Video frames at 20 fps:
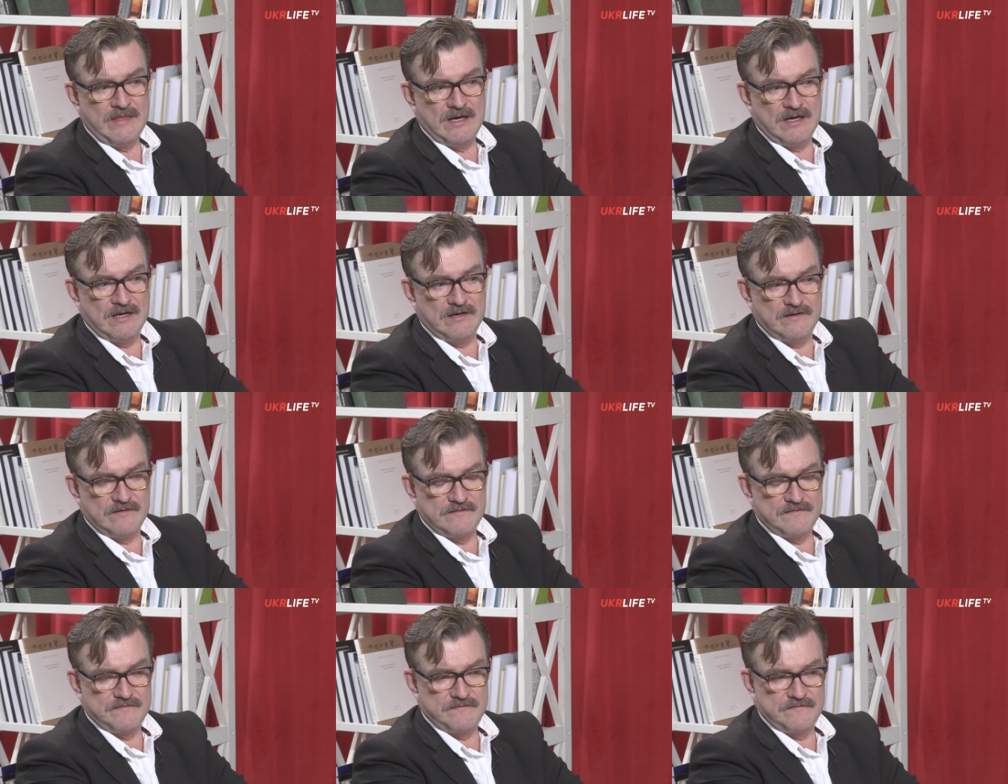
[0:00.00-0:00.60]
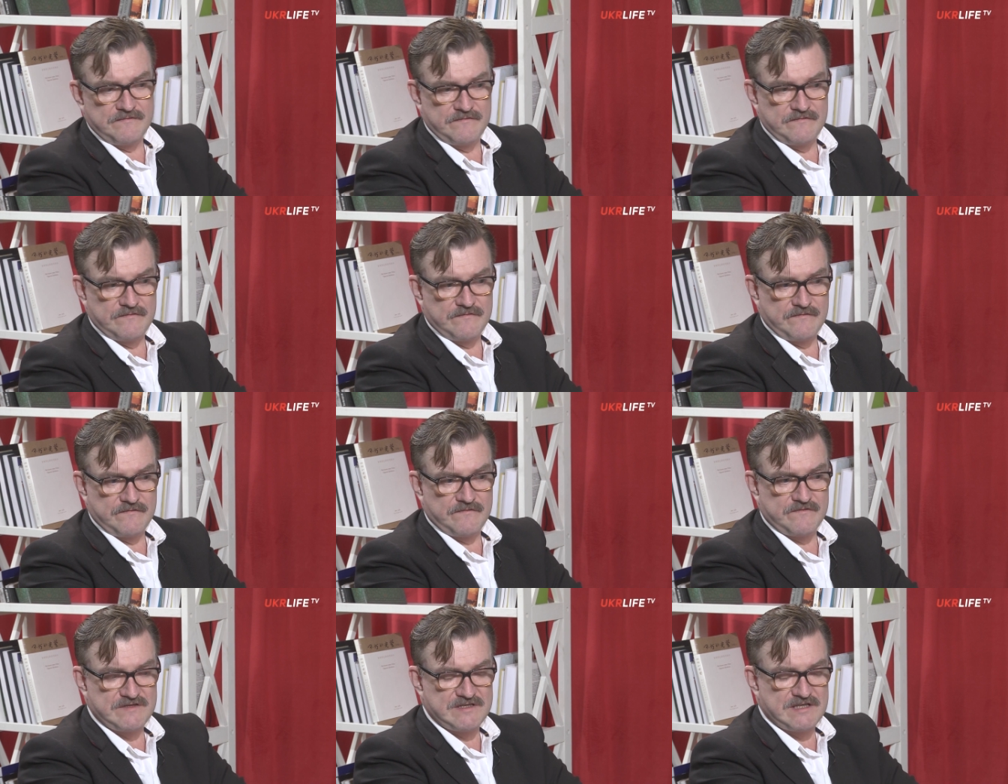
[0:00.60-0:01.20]
э,
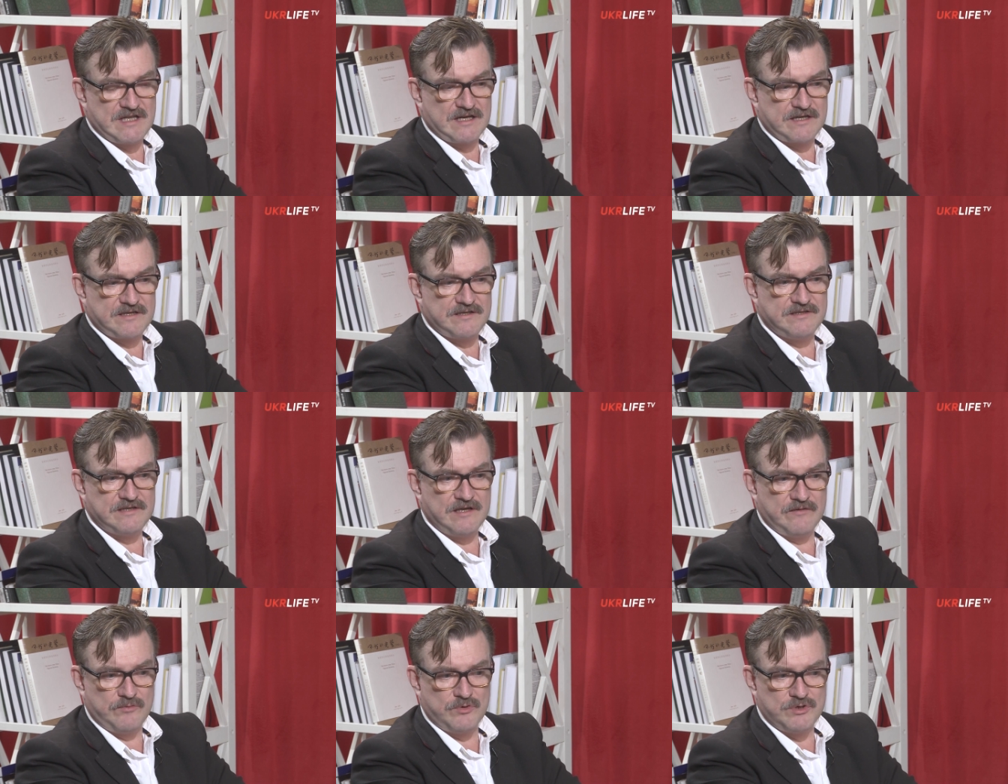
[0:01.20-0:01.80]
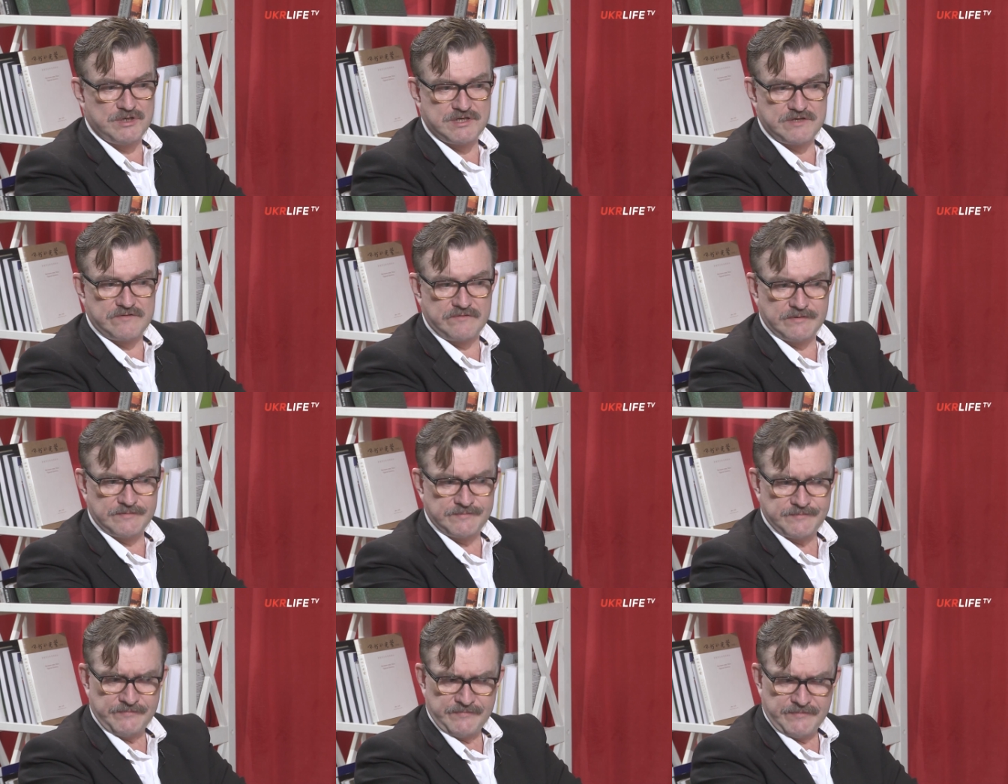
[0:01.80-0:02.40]
в знак
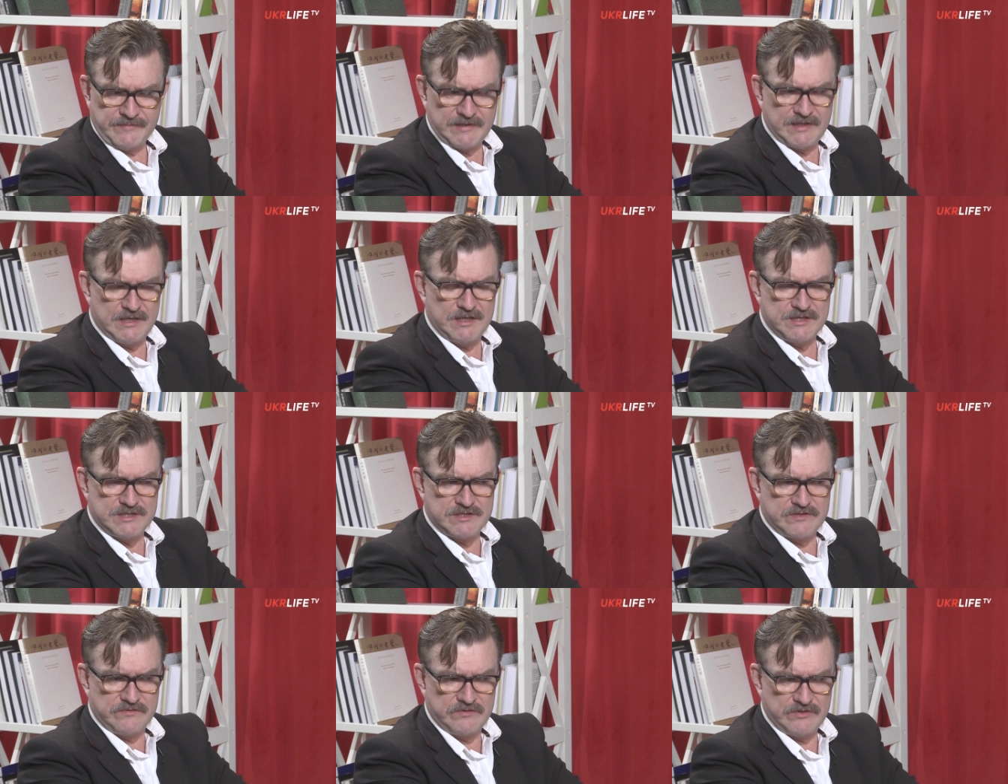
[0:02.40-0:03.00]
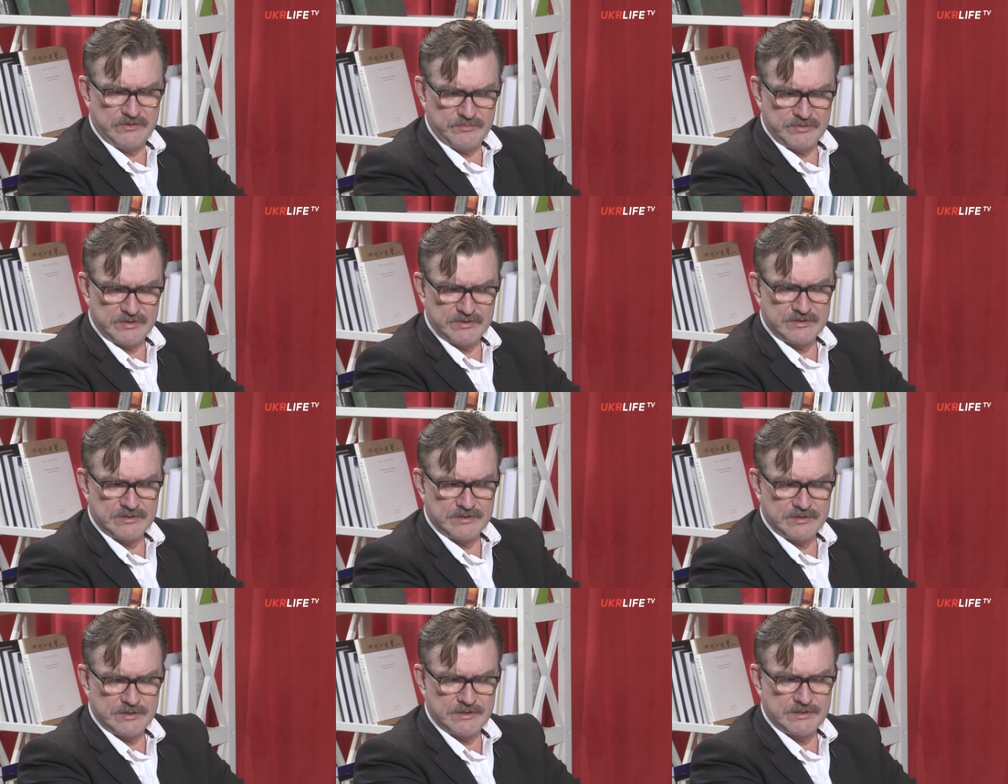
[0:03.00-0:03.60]
недовольства действиями
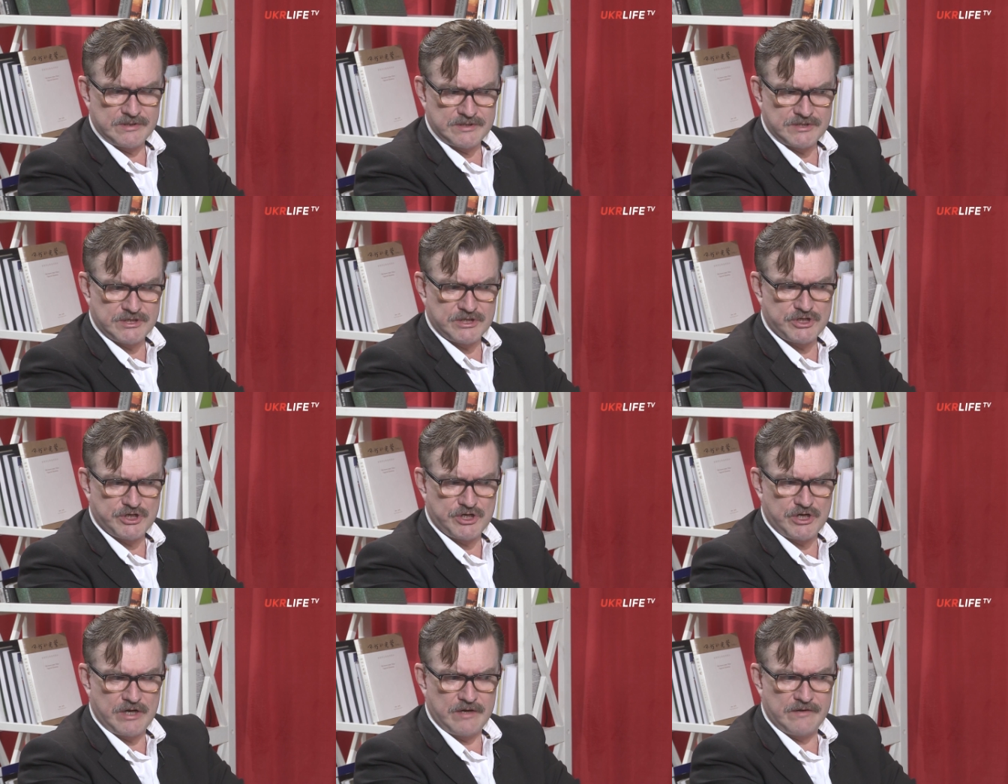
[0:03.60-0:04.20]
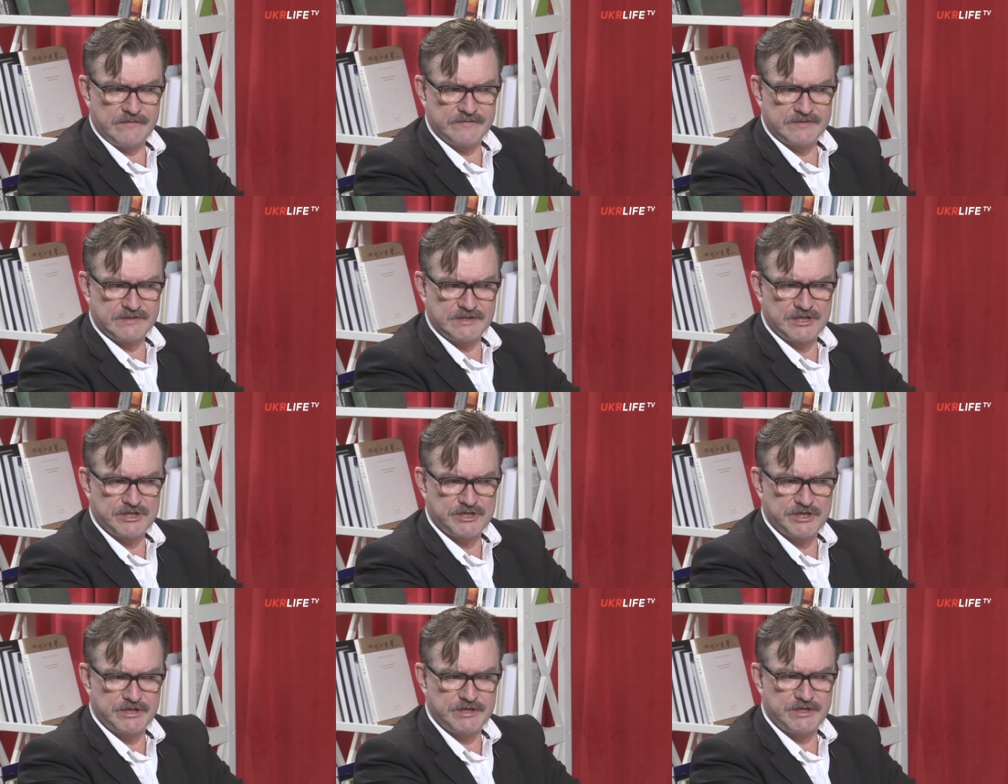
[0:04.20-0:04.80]
э, США в
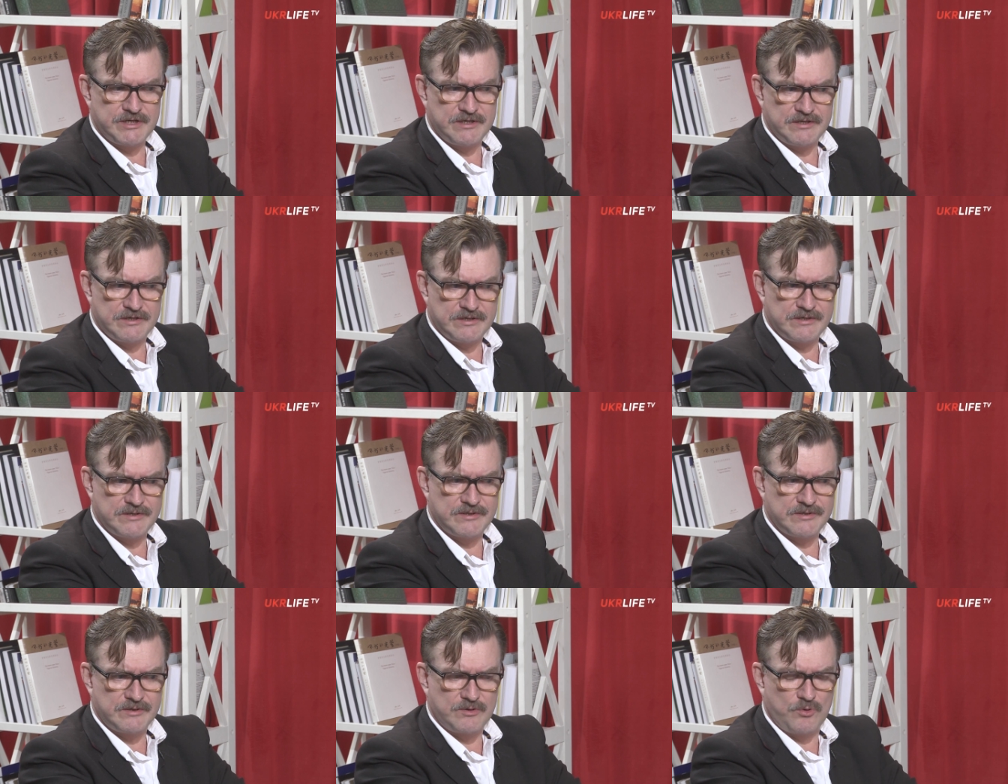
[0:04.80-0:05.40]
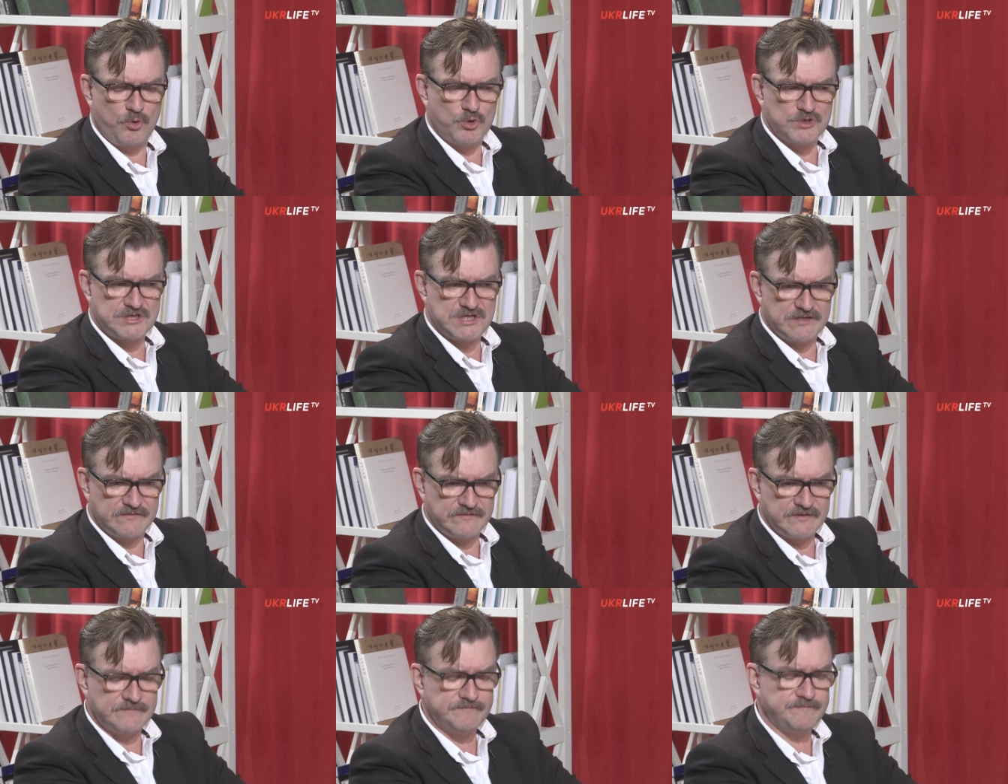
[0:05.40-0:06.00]
отношении
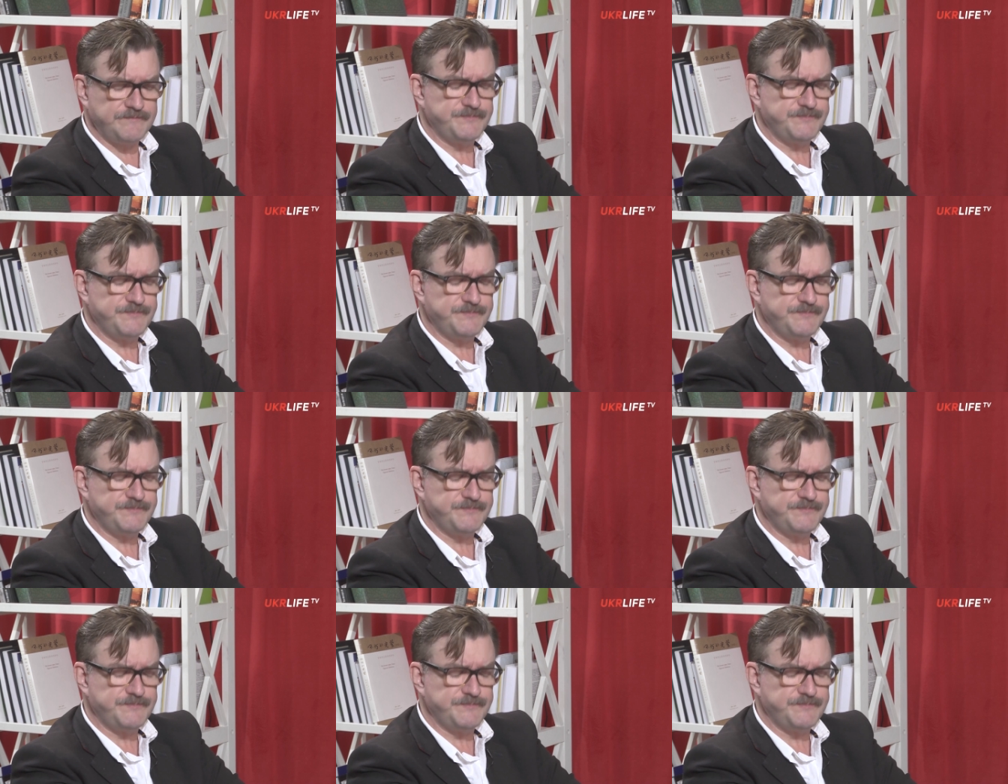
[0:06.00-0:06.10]
Косово.